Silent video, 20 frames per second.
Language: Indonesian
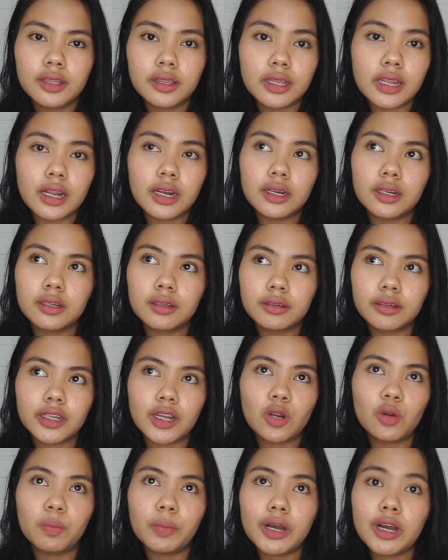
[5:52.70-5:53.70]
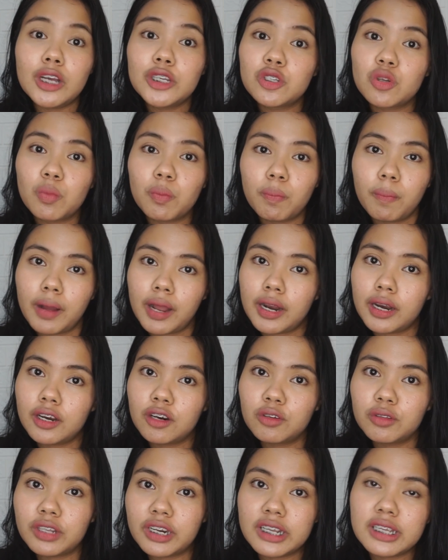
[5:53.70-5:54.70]
dan jangan lupa asupan
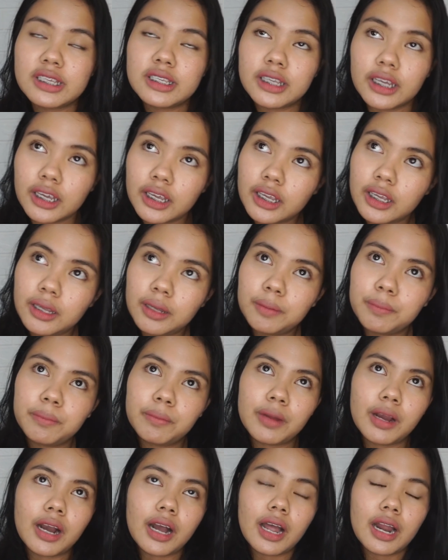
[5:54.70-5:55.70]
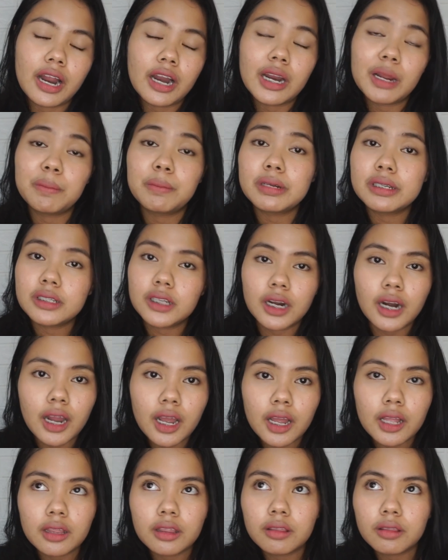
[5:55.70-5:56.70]
nutrisi makanan yang
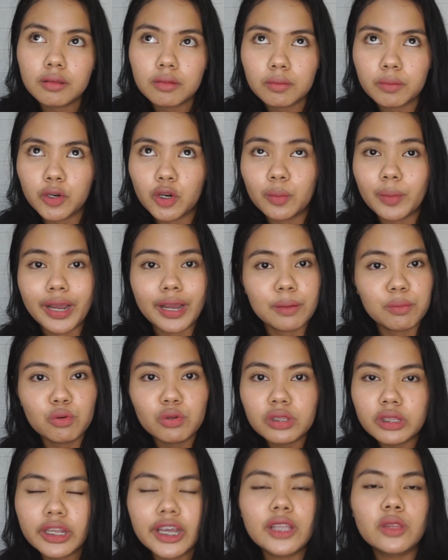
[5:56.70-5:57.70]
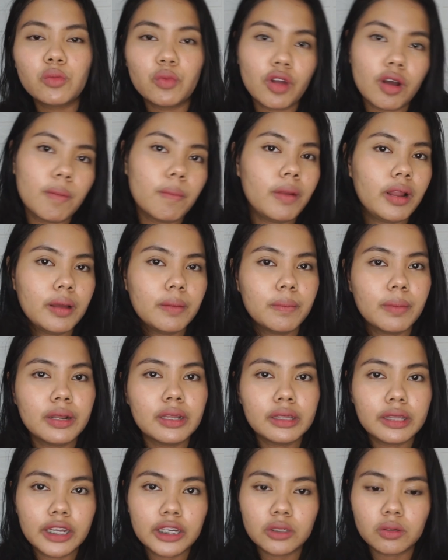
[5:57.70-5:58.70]
berserat minum air putih itu yang paling
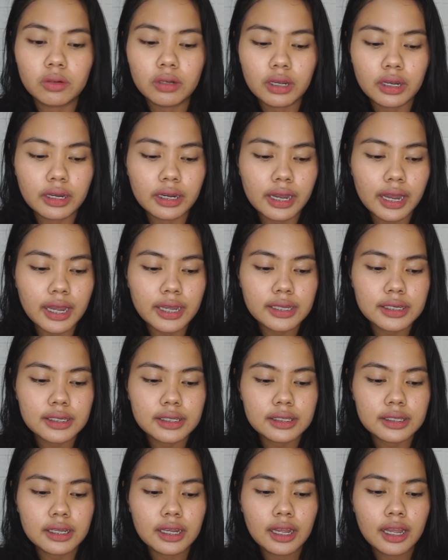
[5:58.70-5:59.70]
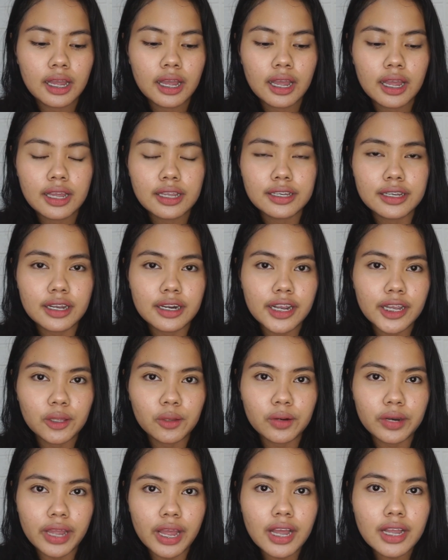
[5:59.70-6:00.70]
penting juga guys jadi
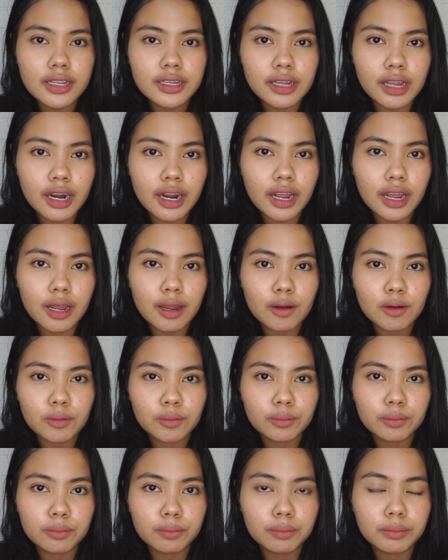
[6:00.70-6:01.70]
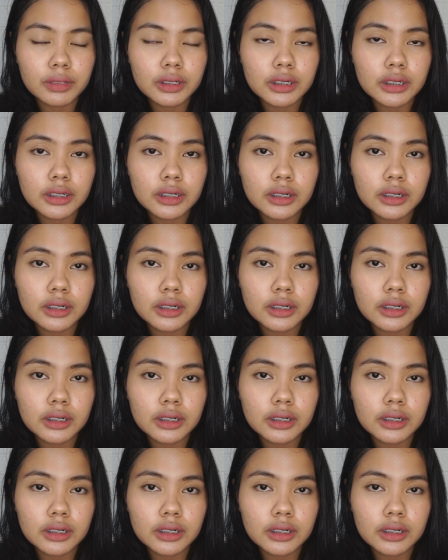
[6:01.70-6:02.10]
itu dia cara me